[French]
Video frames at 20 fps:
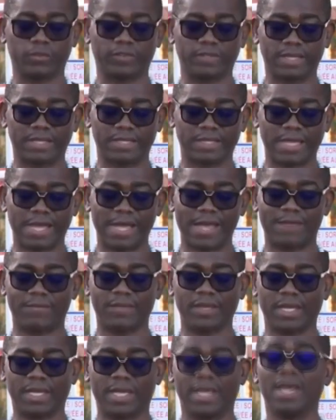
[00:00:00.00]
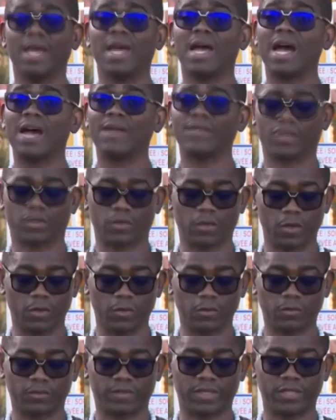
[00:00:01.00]
de 5 cas avérés avec
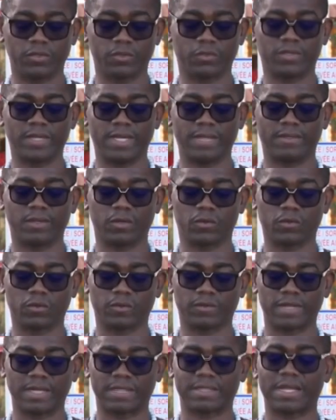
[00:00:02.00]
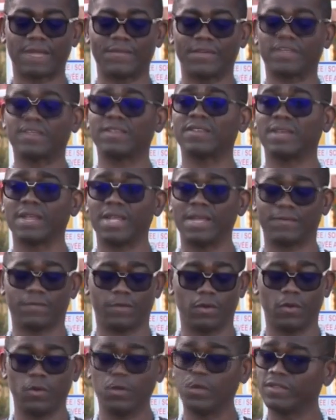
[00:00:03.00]
un enseignant qui a été en contact avec ses
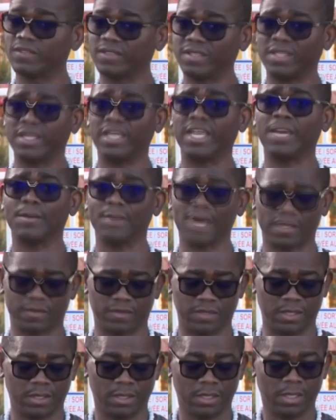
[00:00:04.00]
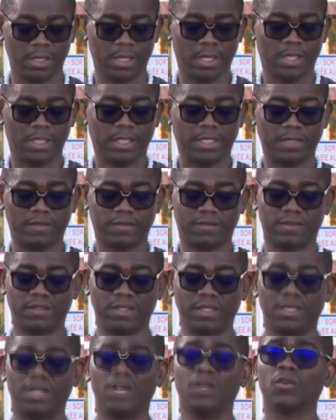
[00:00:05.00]
élèves lundi et mardi.
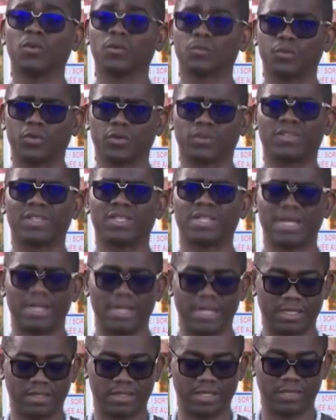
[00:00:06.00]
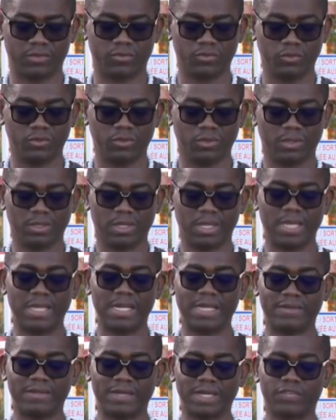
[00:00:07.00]
Ici, l'ambiance est à l'inquiétude
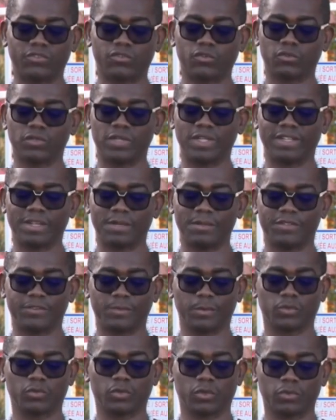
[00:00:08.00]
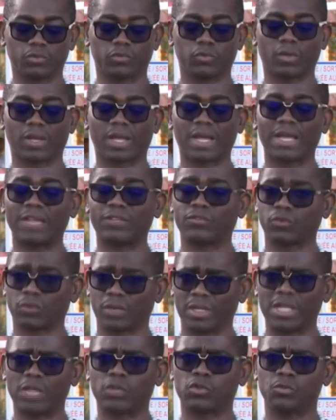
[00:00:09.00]
et la direction de l'établissement tente de
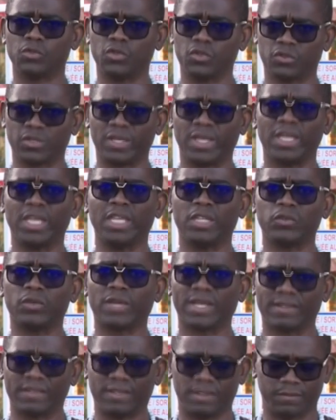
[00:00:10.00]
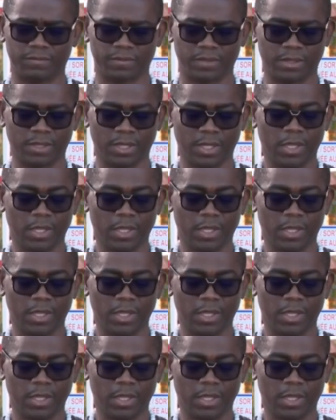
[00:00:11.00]
rassurer la communauté éducative.